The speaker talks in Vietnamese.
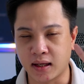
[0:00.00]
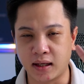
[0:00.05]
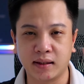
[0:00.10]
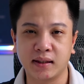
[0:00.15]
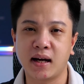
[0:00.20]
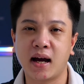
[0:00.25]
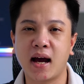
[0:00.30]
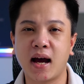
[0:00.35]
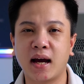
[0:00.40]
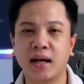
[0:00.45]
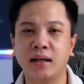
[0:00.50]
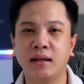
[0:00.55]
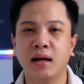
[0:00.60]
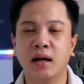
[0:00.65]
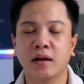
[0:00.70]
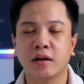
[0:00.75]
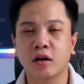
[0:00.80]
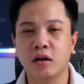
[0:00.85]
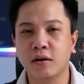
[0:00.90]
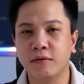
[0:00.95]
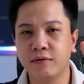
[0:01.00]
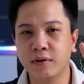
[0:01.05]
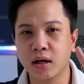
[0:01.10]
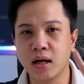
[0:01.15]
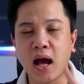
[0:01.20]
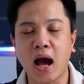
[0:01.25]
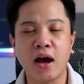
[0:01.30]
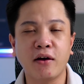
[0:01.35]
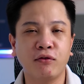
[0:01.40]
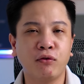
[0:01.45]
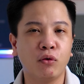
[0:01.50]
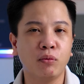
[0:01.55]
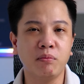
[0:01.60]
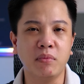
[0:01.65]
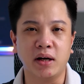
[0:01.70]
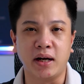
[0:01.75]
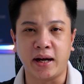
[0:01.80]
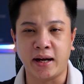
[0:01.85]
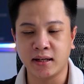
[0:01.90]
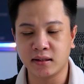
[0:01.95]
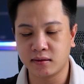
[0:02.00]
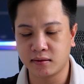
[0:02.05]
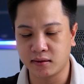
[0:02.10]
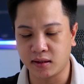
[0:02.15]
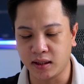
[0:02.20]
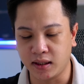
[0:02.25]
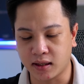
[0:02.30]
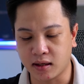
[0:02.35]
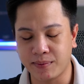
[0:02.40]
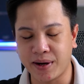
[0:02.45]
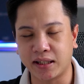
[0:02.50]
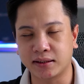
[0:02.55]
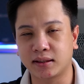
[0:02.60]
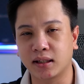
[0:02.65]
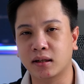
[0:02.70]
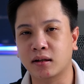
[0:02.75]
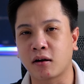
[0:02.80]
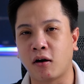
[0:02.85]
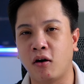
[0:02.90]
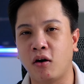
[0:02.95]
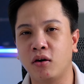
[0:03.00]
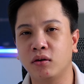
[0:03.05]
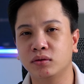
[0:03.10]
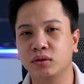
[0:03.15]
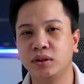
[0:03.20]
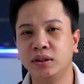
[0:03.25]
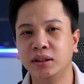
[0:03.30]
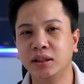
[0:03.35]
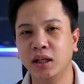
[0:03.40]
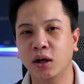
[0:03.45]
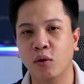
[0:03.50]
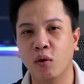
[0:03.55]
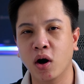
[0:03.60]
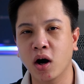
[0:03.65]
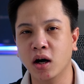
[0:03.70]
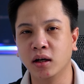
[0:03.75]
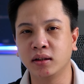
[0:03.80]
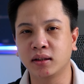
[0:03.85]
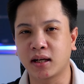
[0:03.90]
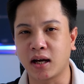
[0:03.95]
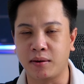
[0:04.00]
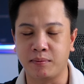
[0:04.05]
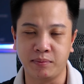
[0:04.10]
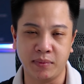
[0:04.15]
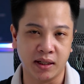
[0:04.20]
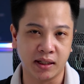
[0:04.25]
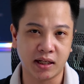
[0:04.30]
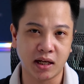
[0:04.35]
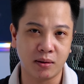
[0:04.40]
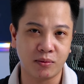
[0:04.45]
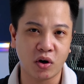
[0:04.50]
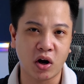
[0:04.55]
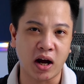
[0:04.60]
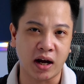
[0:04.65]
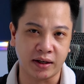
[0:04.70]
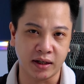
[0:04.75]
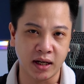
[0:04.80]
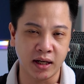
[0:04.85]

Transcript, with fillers: Cái thứ hai đó là với iPhone mười S thì các bạn sẽ có nhiều hơn cảm biến camera ở